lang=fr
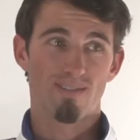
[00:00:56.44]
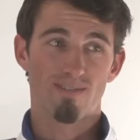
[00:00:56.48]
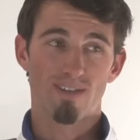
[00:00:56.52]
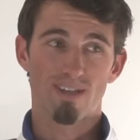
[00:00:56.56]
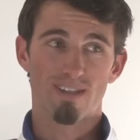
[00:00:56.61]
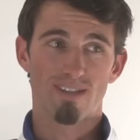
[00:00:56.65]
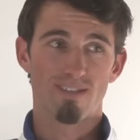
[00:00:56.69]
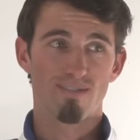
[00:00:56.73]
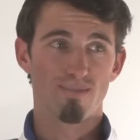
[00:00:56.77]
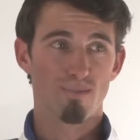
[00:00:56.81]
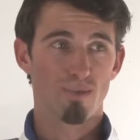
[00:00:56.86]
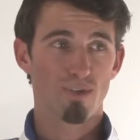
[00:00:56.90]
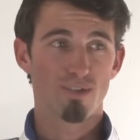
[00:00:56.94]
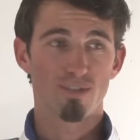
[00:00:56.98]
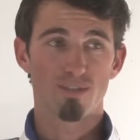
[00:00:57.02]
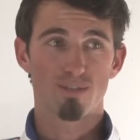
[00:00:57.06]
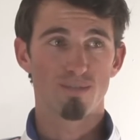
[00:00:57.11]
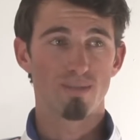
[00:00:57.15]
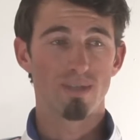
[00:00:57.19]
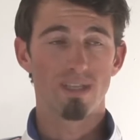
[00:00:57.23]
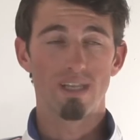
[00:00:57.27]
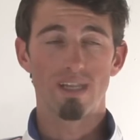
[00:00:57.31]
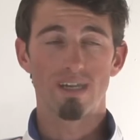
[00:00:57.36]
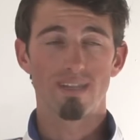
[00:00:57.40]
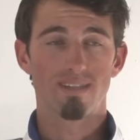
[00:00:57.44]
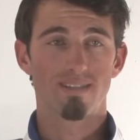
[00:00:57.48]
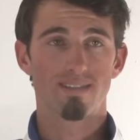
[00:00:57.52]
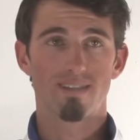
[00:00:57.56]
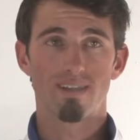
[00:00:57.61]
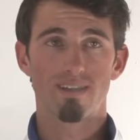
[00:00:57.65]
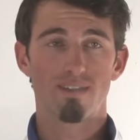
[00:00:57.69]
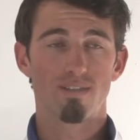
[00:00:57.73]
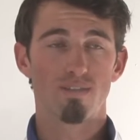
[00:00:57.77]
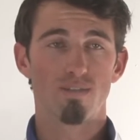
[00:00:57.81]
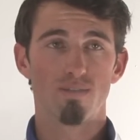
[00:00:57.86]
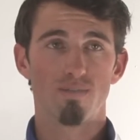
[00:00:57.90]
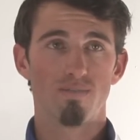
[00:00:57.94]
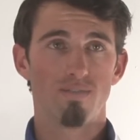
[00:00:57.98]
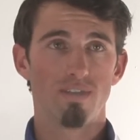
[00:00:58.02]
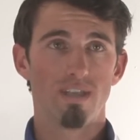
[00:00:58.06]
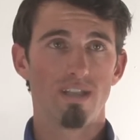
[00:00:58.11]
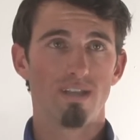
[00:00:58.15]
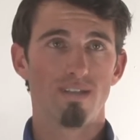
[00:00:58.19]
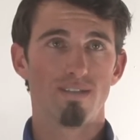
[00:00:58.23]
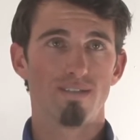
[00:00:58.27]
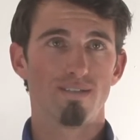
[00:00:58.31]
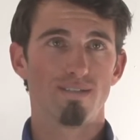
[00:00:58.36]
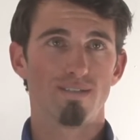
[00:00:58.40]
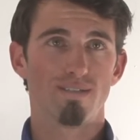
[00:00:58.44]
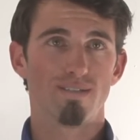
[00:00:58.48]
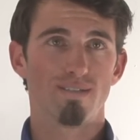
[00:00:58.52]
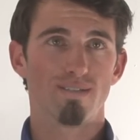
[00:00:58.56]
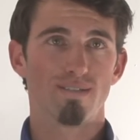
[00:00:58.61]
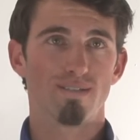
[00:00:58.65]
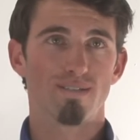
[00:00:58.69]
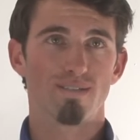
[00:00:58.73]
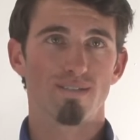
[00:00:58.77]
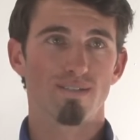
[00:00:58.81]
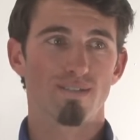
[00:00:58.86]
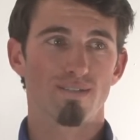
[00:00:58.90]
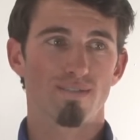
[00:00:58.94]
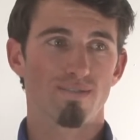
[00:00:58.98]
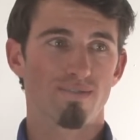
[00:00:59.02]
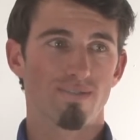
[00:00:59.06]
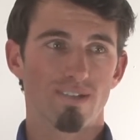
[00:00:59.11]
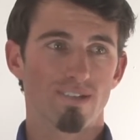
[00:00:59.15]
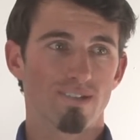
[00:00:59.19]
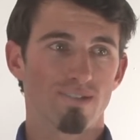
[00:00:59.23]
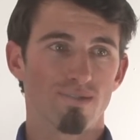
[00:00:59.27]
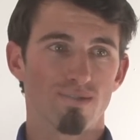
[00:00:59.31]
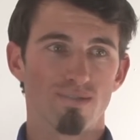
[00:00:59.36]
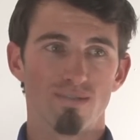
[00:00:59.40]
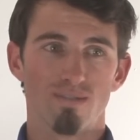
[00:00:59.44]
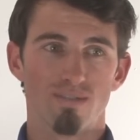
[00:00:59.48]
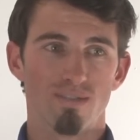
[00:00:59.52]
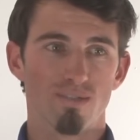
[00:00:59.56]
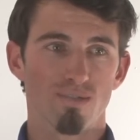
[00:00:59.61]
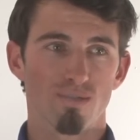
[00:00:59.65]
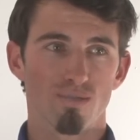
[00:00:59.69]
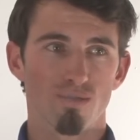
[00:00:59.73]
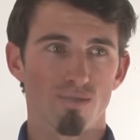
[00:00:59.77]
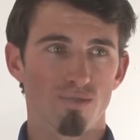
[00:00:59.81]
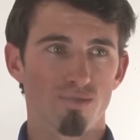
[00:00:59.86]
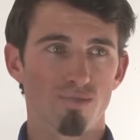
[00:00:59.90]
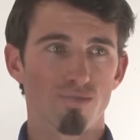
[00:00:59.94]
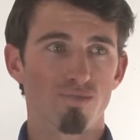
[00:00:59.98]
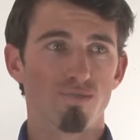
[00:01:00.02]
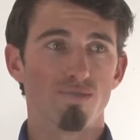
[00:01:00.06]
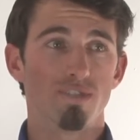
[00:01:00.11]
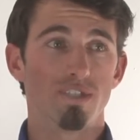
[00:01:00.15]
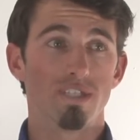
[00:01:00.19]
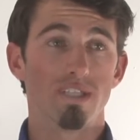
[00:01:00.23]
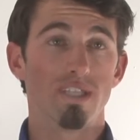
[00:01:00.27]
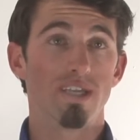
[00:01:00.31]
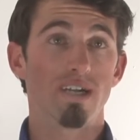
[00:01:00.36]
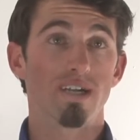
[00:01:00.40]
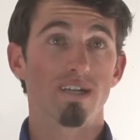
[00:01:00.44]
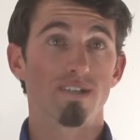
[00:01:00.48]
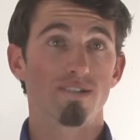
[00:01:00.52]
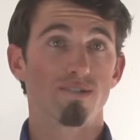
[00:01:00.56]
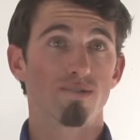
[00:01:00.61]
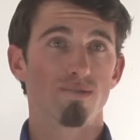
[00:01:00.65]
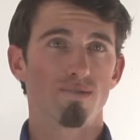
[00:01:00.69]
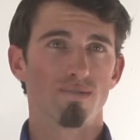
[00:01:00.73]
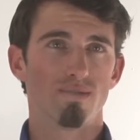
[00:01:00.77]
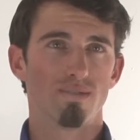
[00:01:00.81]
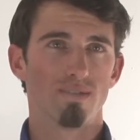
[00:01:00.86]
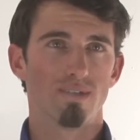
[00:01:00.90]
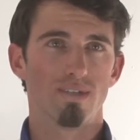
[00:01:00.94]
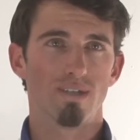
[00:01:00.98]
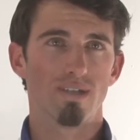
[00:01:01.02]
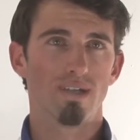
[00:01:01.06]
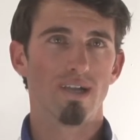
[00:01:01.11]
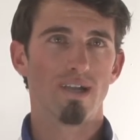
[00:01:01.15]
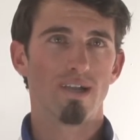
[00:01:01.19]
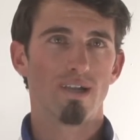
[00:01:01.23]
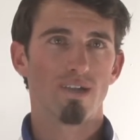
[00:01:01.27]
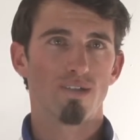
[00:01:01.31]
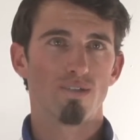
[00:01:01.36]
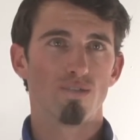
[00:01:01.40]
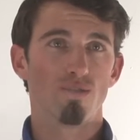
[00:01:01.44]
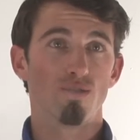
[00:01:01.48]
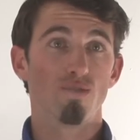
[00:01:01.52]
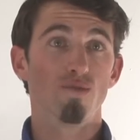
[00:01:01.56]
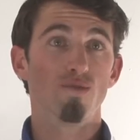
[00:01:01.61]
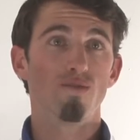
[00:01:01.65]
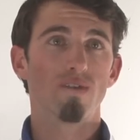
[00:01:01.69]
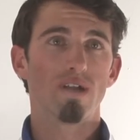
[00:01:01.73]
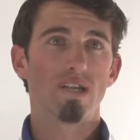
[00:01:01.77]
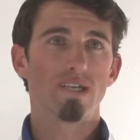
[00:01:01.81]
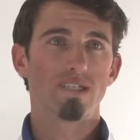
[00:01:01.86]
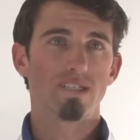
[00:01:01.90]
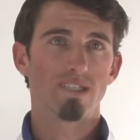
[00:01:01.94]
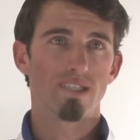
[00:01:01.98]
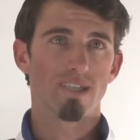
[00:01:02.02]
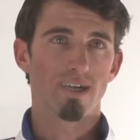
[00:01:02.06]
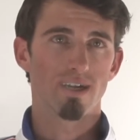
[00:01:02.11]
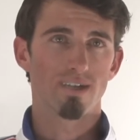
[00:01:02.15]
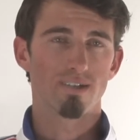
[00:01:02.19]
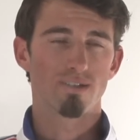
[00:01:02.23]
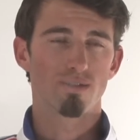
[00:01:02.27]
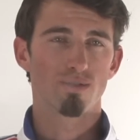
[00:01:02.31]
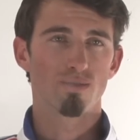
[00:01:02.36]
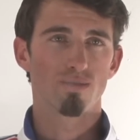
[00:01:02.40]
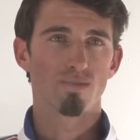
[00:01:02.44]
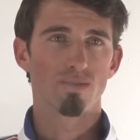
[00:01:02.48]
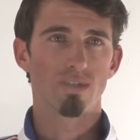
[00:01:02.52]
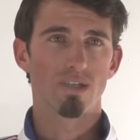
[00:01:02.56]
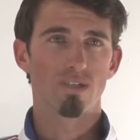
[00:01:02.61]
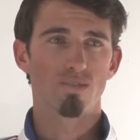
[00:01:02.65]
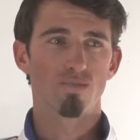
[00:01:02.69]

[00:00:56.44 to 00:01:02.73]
Effectivement, je suis la tête de file, euh, disons, de toute une génération, euh, une nouvelle génération d'un